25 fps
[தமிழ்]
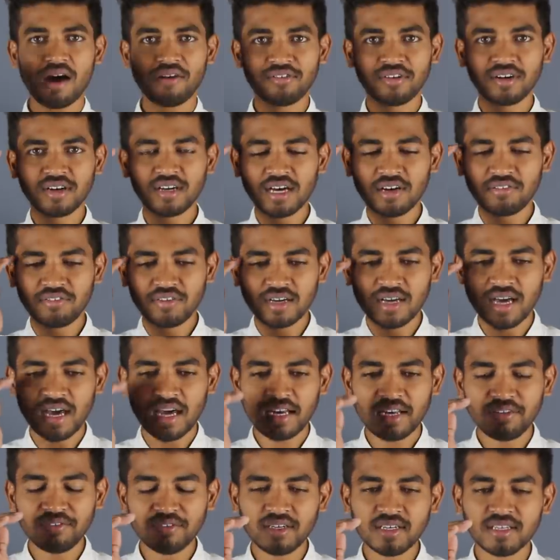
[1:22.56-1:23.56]
அவங்க அவங்க
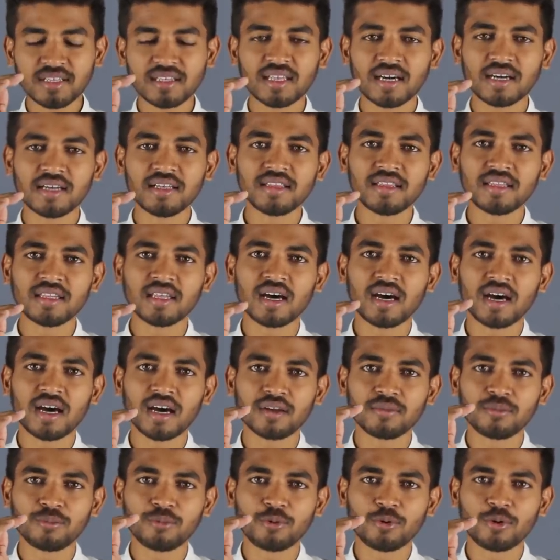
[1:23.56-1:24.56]
அறிவுக்கு
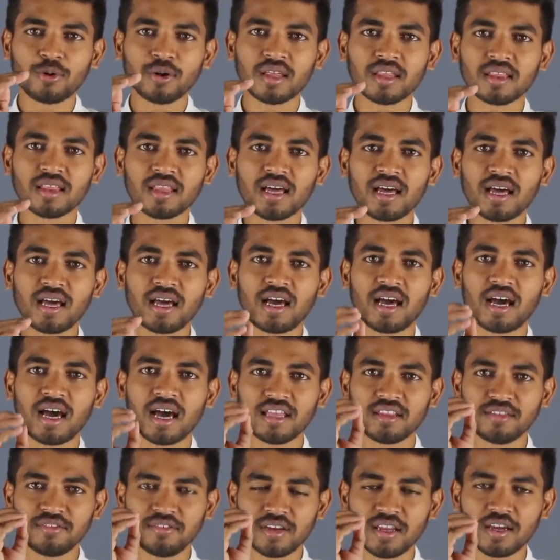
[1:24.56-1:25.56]
தகுந்தாற் போல தான்
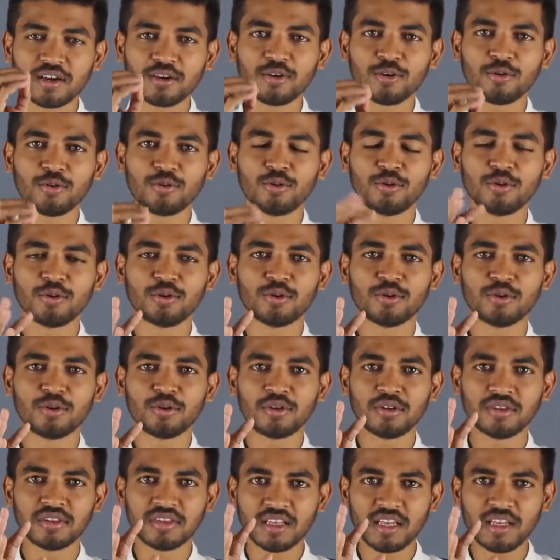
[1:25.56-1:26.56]
அது விளக்கம்
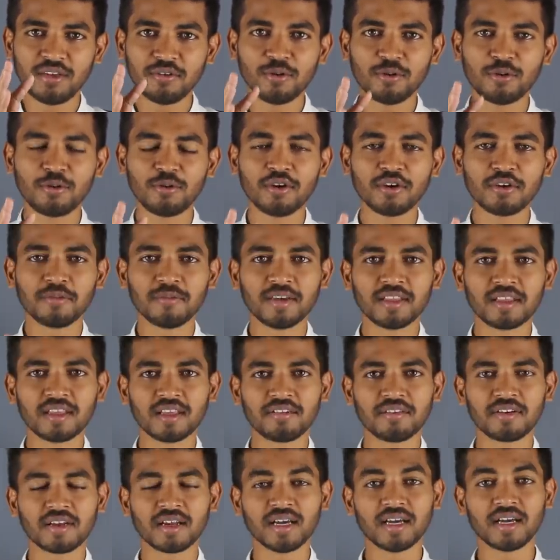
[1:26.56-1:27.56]
கொடுக்கும் தெளிவை கொடுக்குமே
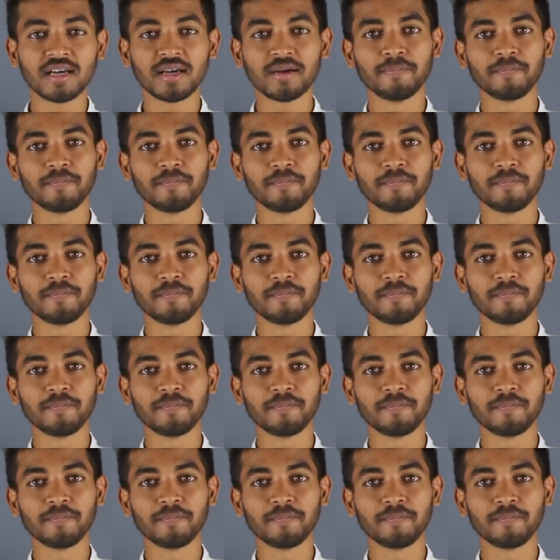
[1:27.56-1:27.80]
தவிர